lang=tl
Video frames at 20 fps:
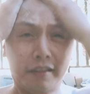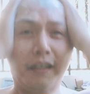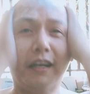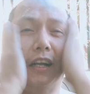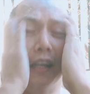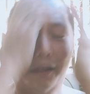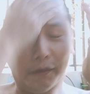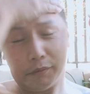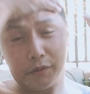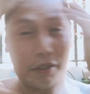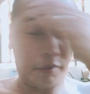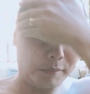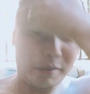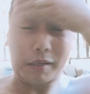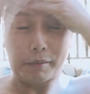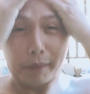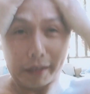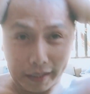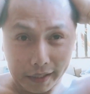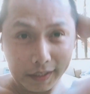alam niyo
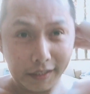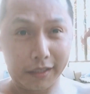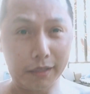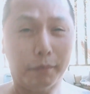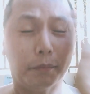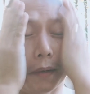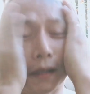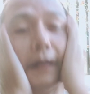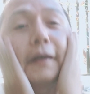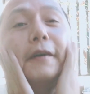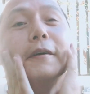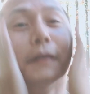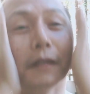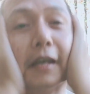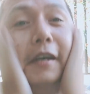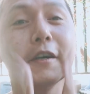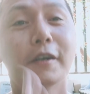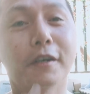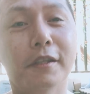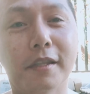naman mainit ang panahon
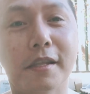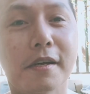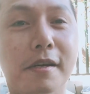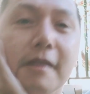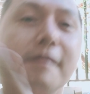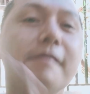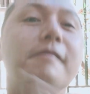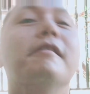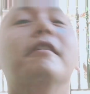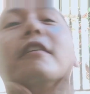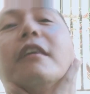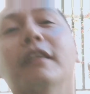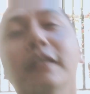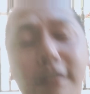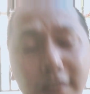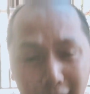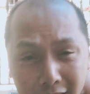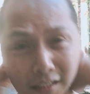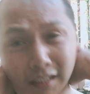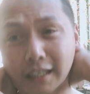ngayon.
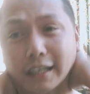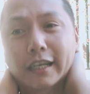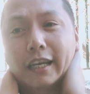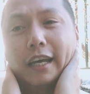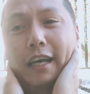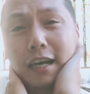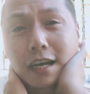Kaya